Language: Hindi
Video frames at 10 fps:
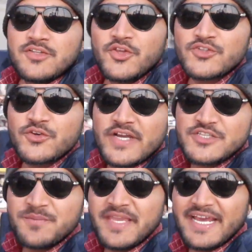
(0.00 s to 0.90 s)
दोस्तों
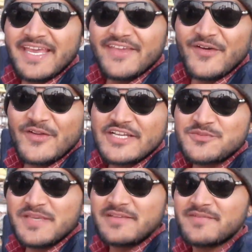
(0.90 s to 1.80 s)
कश्मीर आए और
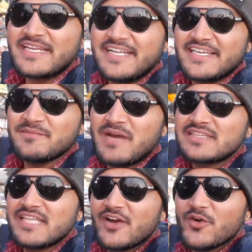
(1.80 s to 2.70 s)
कश्मीरी मार्केट की
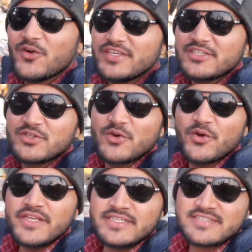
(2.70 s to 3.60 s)
बात ना हो ये तो
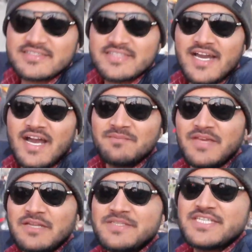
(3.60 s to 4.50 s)
हो ही नहीं सकता आप
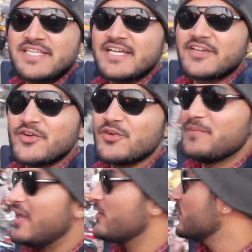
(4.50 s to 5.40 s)
मेरे पीछे देख रहे हो
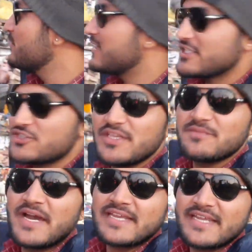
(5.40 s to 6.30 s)
मैं हूँ अभी कश्मीरी
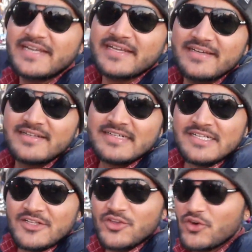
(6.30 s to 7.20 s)
मार्केट
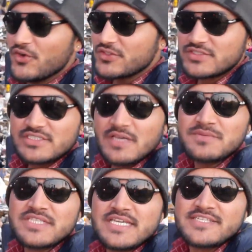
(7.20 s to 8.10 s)
तो
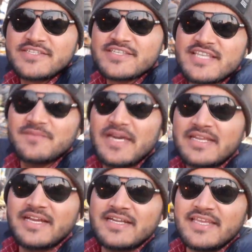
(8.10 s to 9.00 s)
सबसे सस्ता
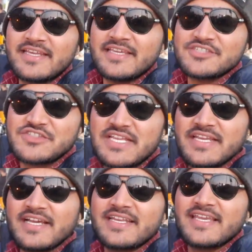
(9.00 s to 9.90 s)
मार्केट यानी कि
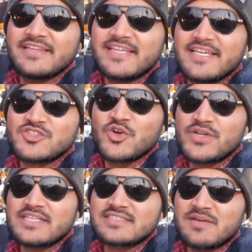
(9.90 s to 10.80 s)
श्रीनगर के अंदर एक
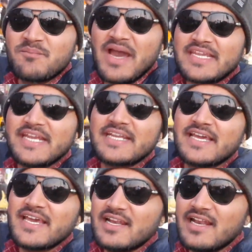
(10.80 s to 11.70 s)
छोटा सा मार्केट
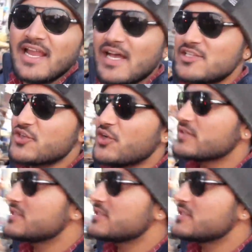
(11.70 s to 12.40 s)
है लाल चौक